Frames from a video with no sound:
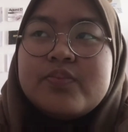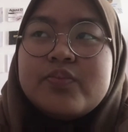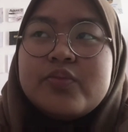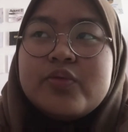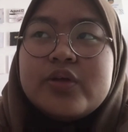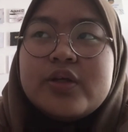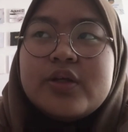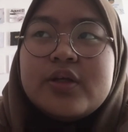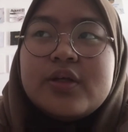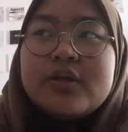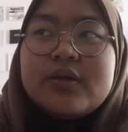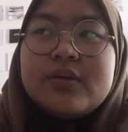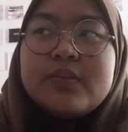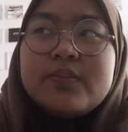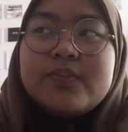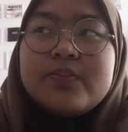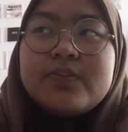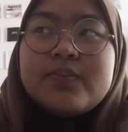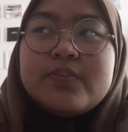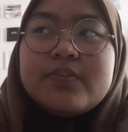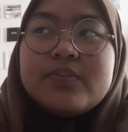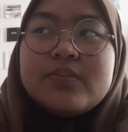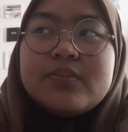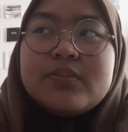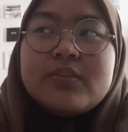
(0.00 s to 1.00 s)
mungkin
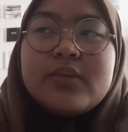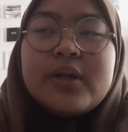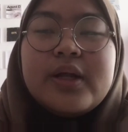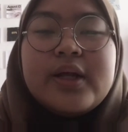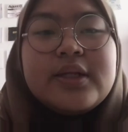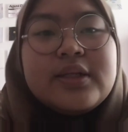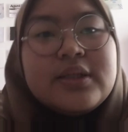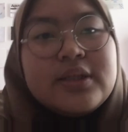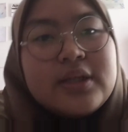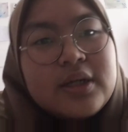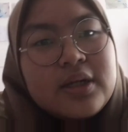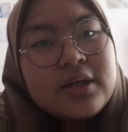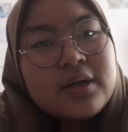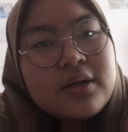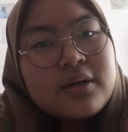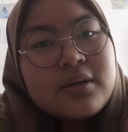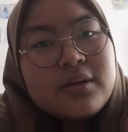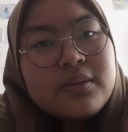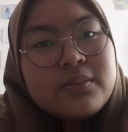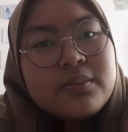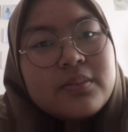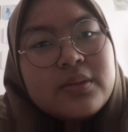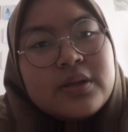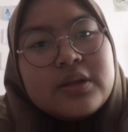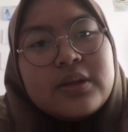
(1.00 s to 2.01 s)
belajar,
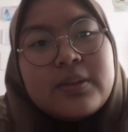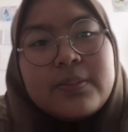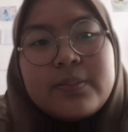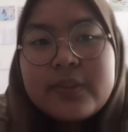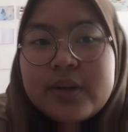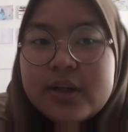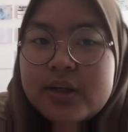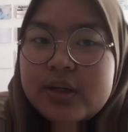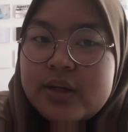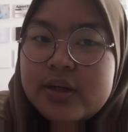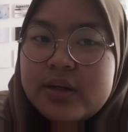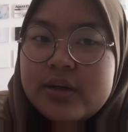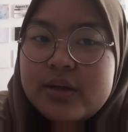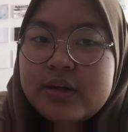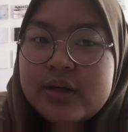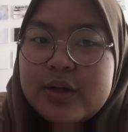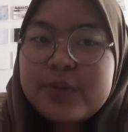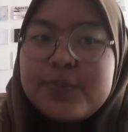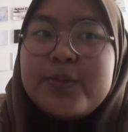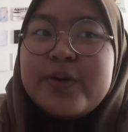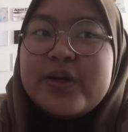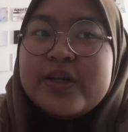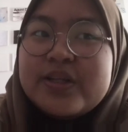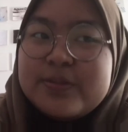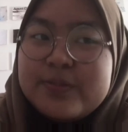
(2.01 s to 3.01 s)
berteman
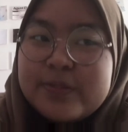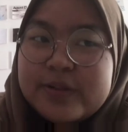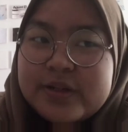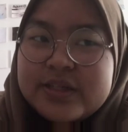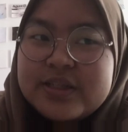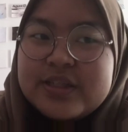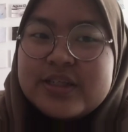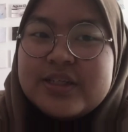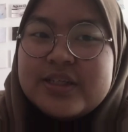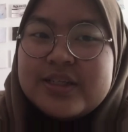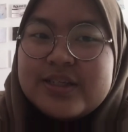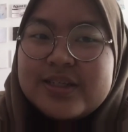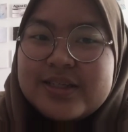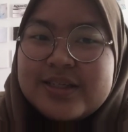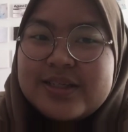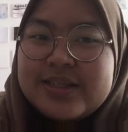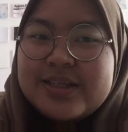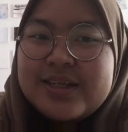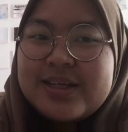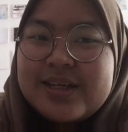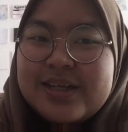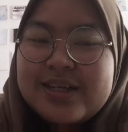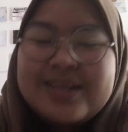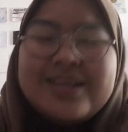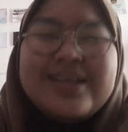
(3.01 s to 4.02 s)
dan berekspresi.
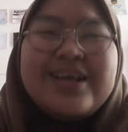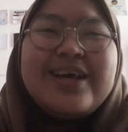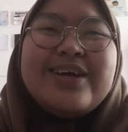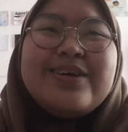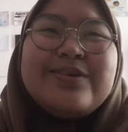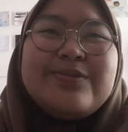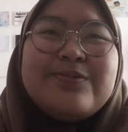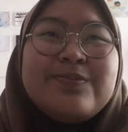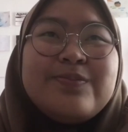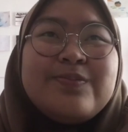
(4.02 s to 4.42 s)
Ya.